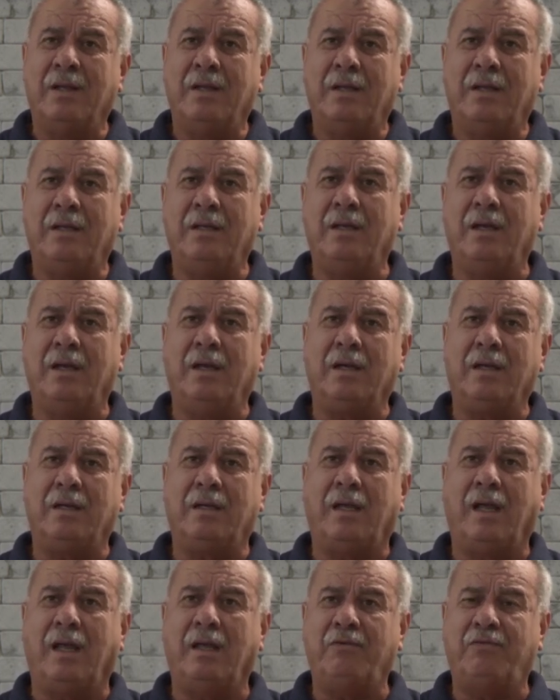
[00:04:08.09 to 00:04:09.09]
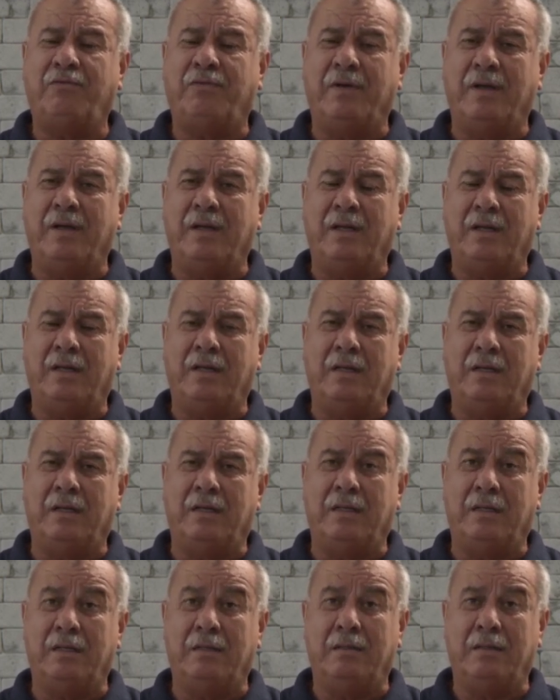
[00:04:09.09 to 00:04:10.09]
هي كيف
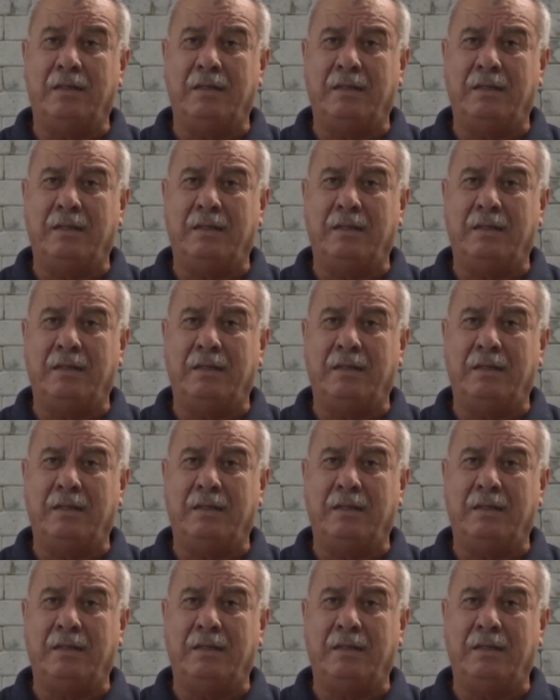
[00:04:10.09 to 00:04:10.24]
آه،